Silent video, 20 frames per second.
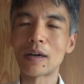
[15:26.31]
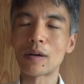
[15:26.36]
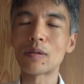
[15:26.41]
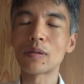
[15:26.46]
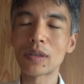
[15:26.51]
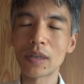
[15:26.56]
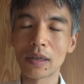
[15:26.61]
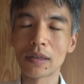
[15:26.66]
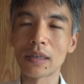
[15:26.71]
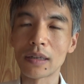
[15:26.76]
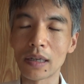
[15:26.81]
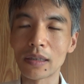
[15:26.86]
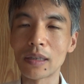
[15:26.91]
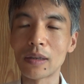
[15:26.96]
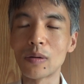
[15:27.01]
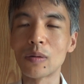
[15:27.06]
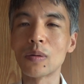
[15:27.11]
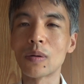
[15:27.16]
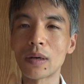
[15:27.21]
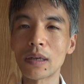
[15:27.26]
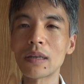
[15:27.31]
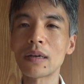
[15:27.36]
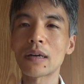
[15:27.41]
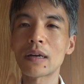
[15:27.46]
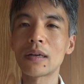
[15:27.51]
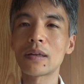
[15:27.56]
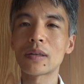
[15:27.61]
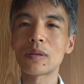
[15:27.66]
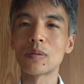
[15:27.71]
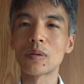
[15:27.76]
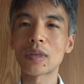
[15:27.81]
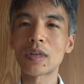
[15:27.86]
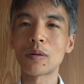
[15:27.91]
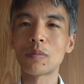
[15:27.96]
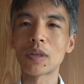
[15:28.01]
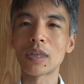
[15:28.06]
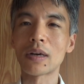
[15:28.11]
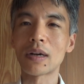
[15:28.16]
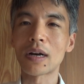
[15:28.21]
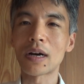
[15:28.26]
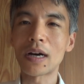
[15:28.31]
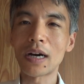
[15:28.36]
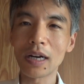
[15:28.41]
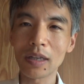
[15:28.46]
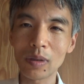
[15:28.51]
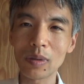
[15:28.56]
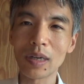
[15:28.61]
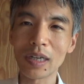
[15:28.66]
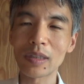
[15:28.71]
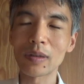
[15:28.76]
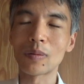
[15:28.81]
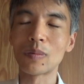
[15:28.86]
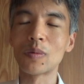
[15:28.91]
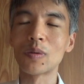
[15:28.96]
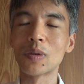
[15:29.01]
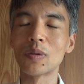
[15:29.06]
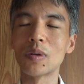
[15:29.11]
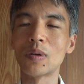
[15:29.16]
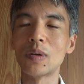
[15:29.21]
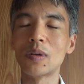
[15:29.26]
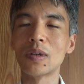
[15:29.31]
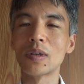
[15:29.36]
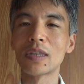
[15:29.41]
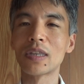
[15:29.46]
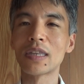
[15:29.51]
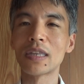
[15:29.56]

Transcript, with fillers: 覚醒剤っていうのがねその食べたらカッと熱くもの